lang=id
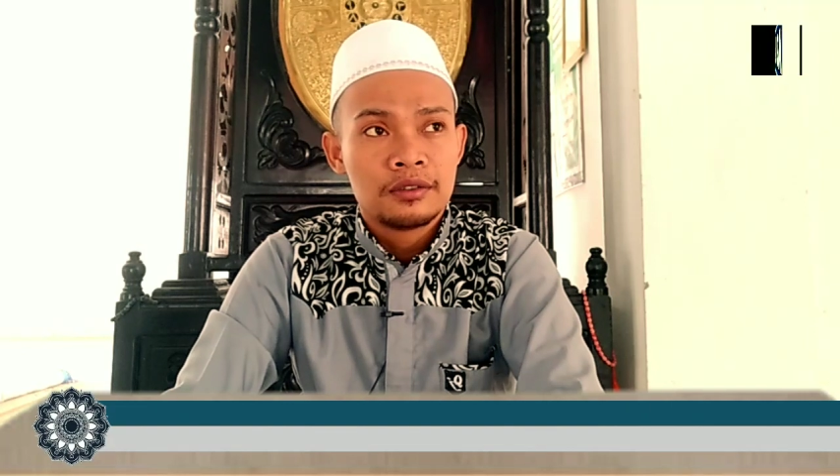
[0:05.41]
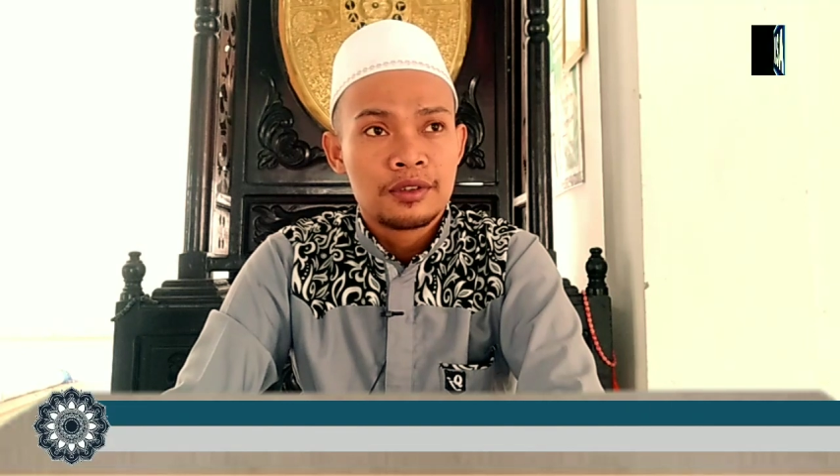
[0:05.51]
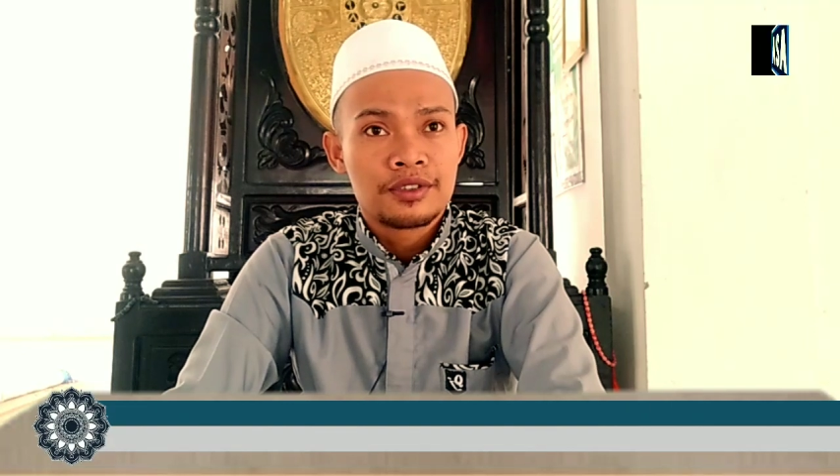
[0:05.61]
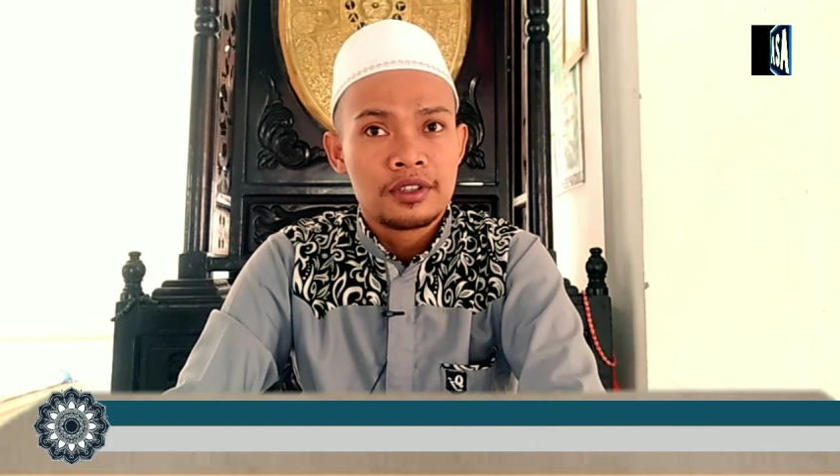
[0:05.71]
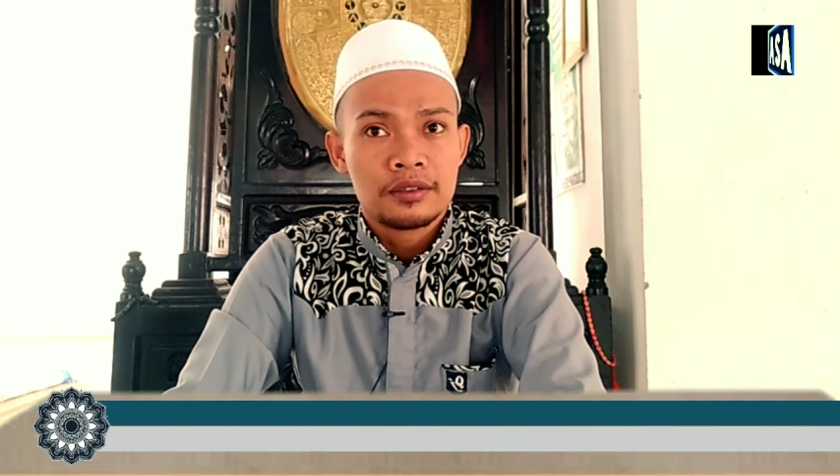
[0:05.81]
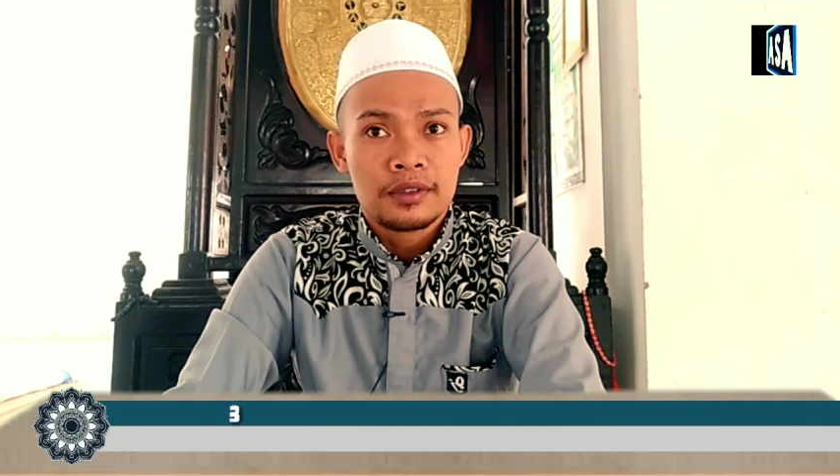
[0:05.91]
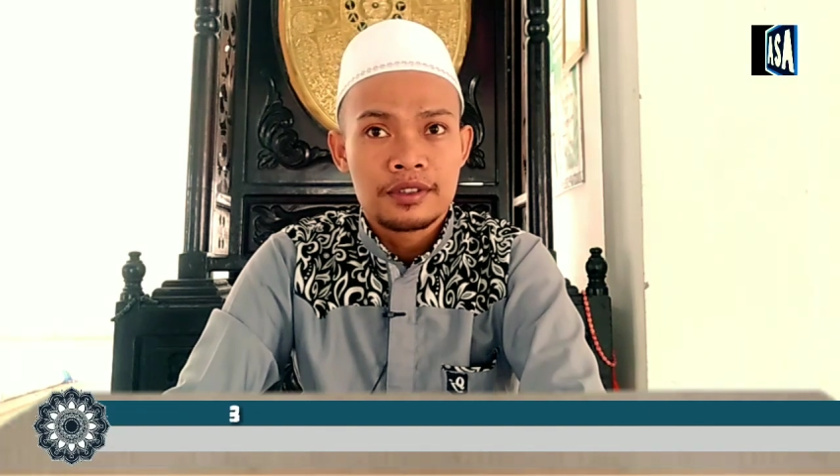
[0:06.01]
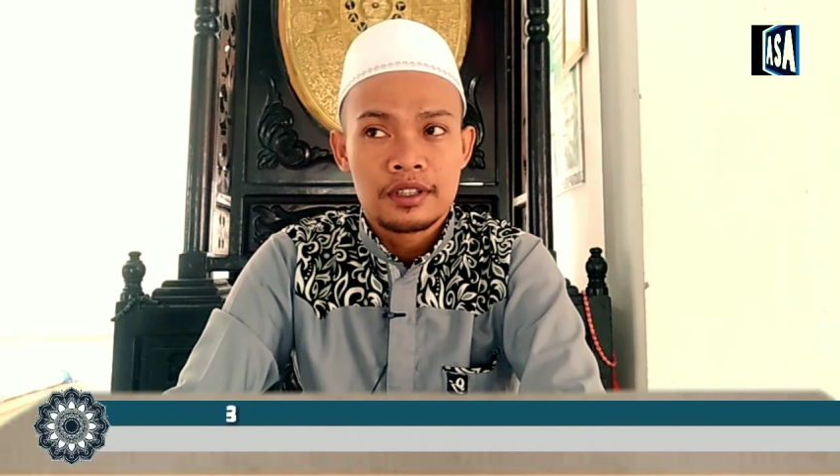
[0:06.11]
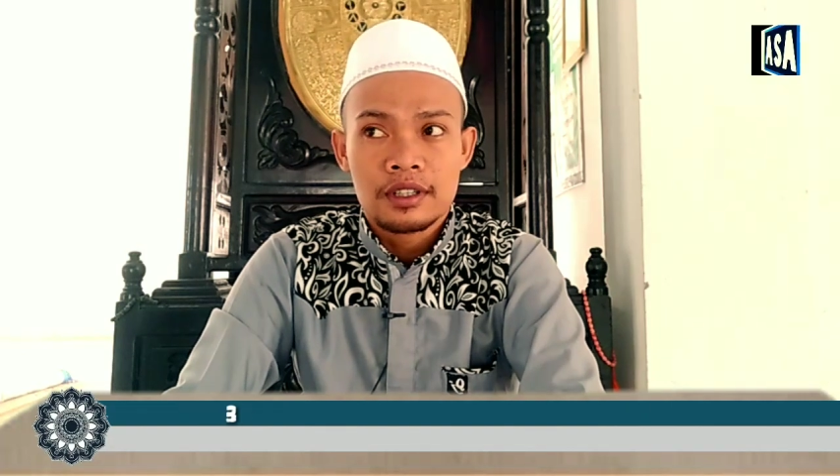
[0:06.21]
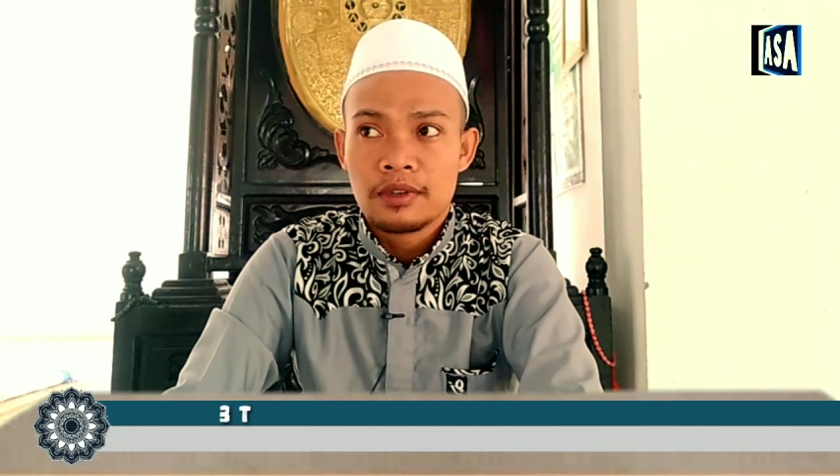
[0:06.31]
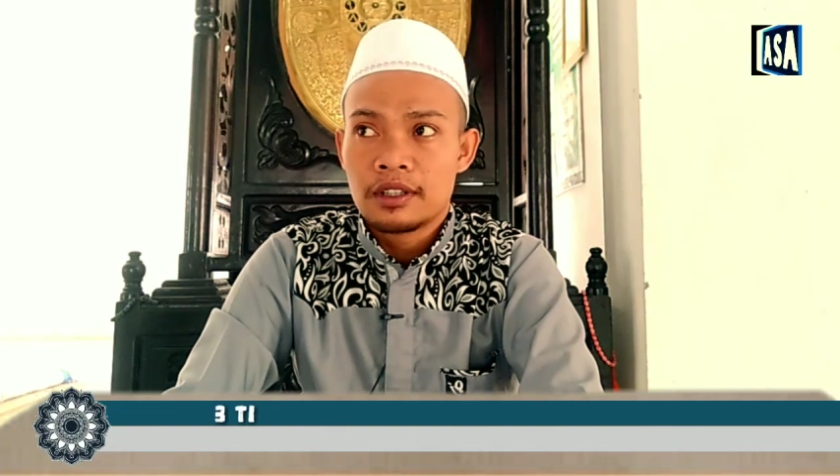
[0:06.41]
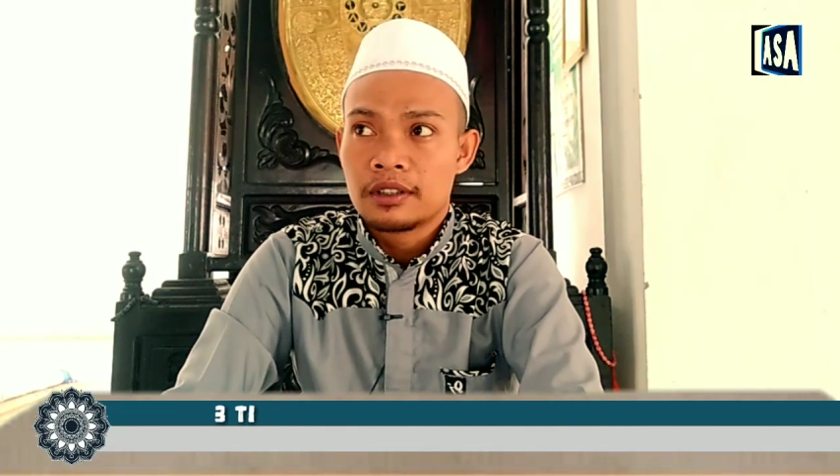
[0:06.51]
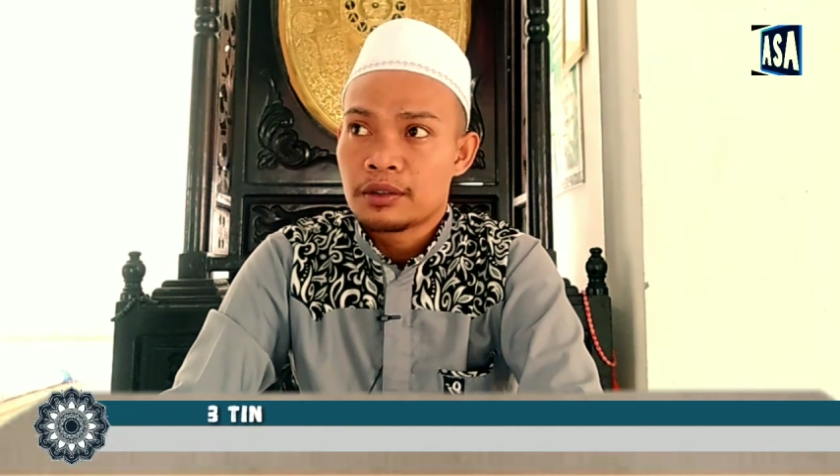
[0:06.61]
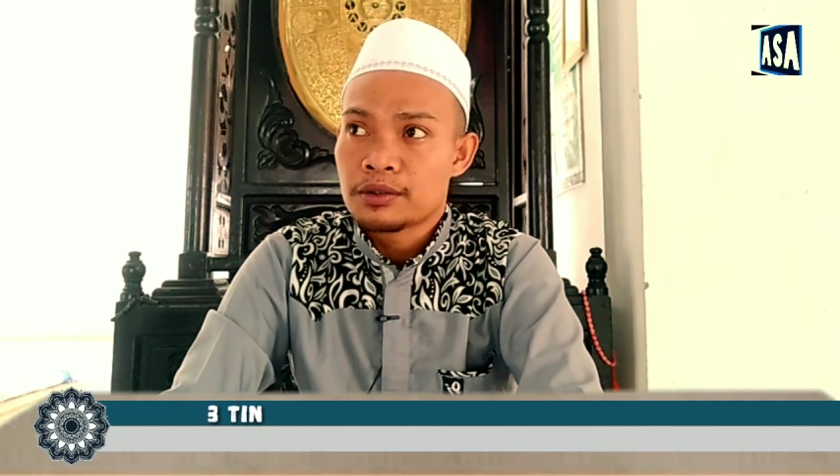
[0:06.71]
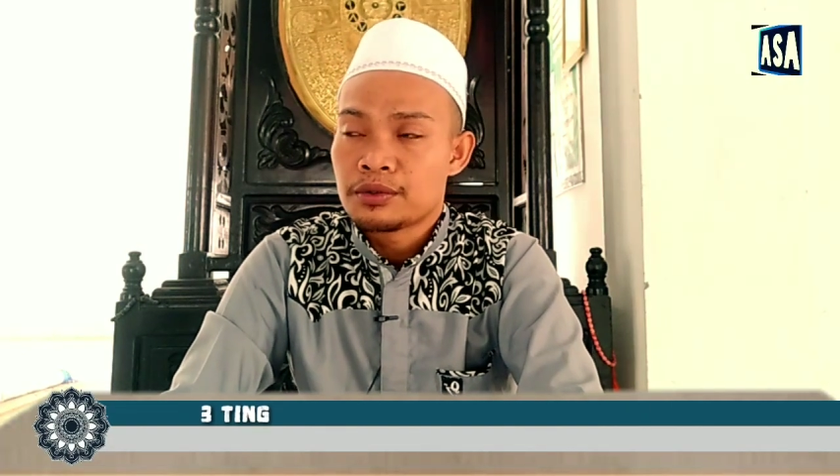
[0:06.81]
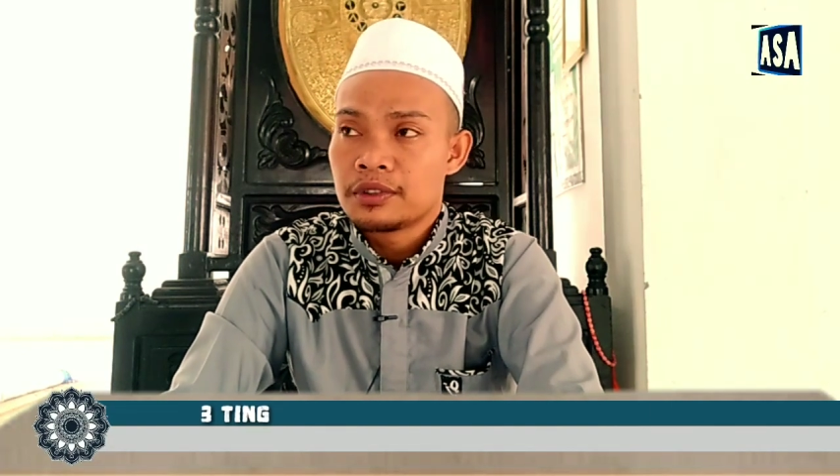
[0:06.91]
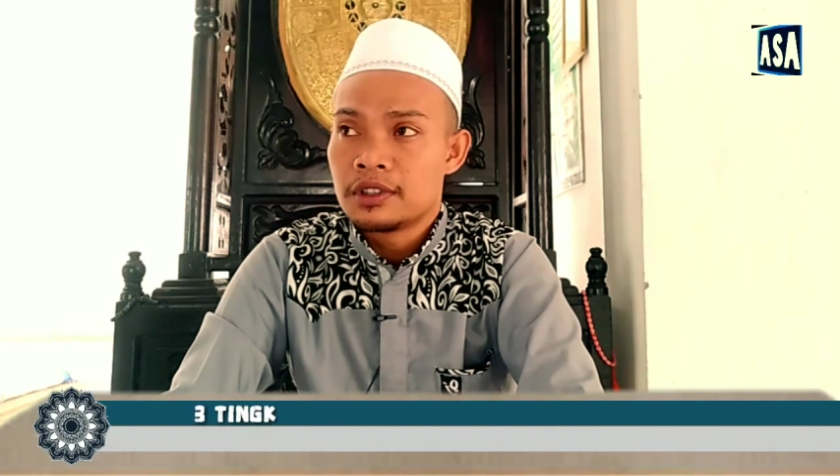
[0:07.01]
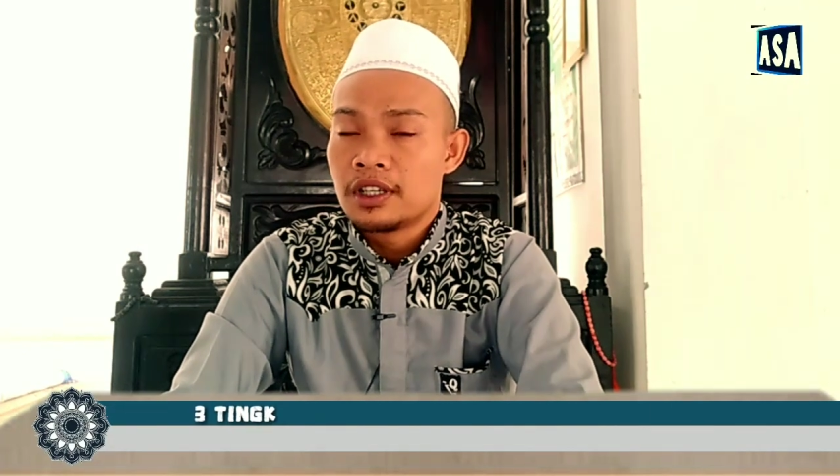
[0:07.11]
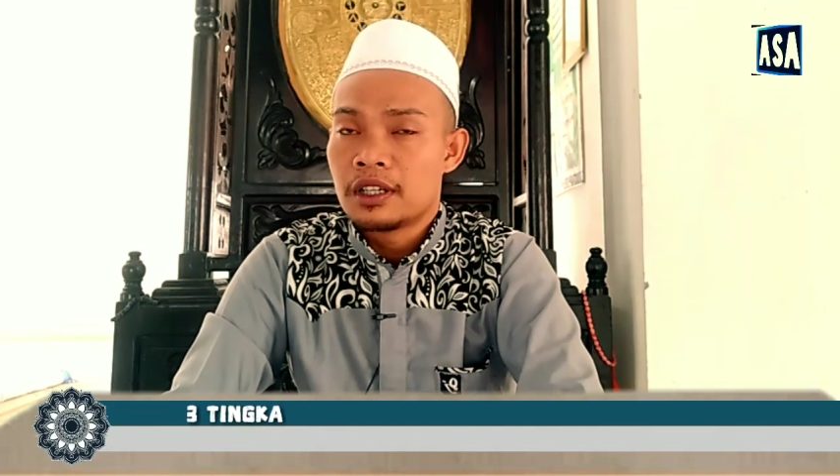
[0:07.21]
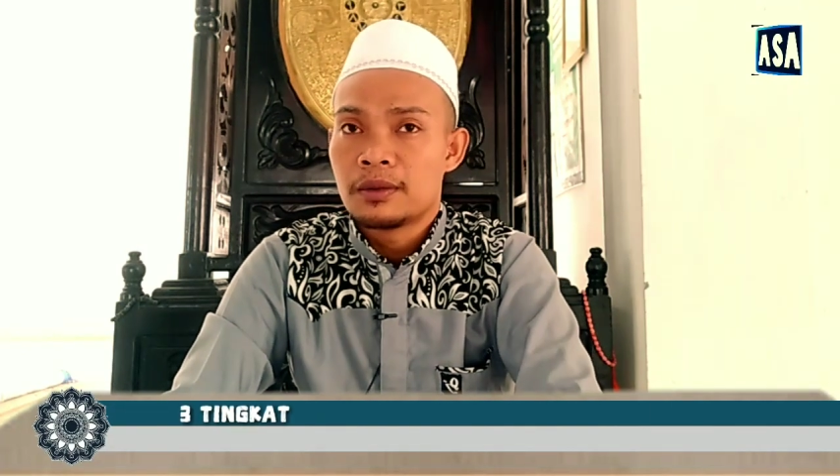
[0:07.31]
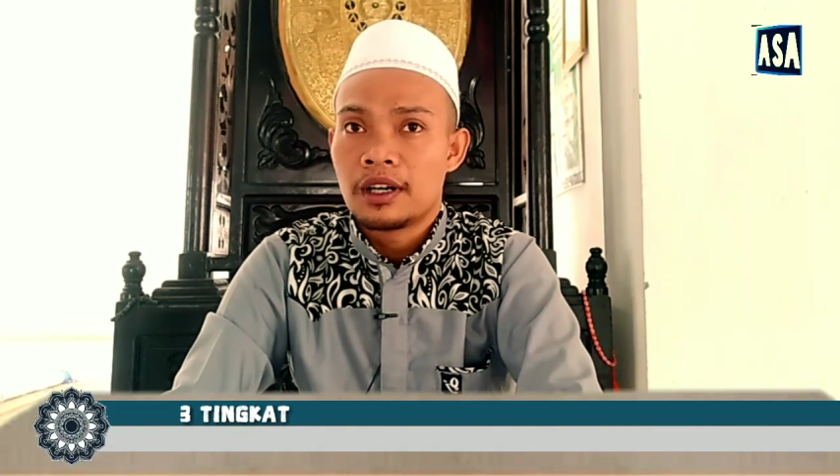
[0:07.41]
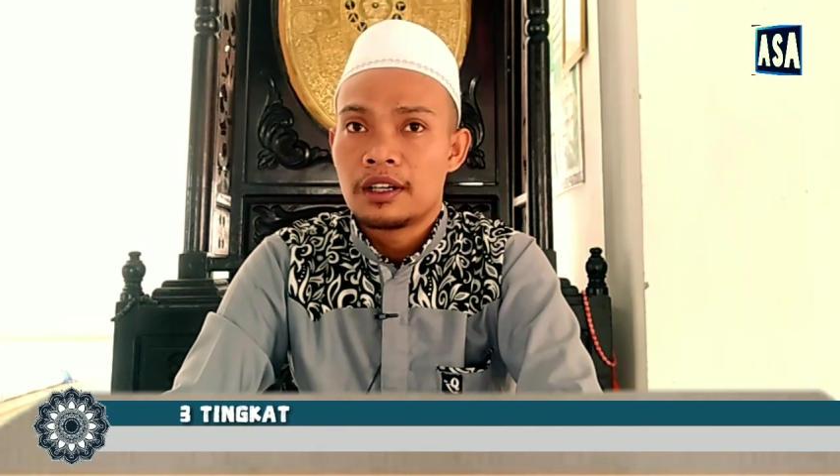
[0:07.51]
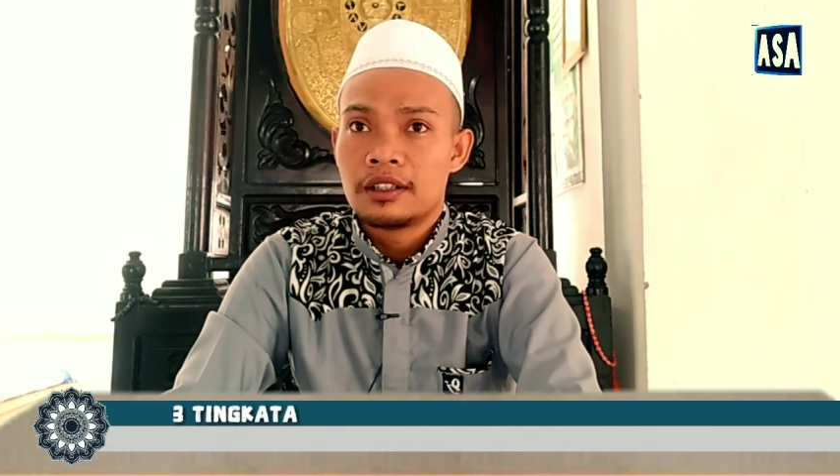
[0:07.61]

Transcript: wassalatu wassalamu ala rasulillah wa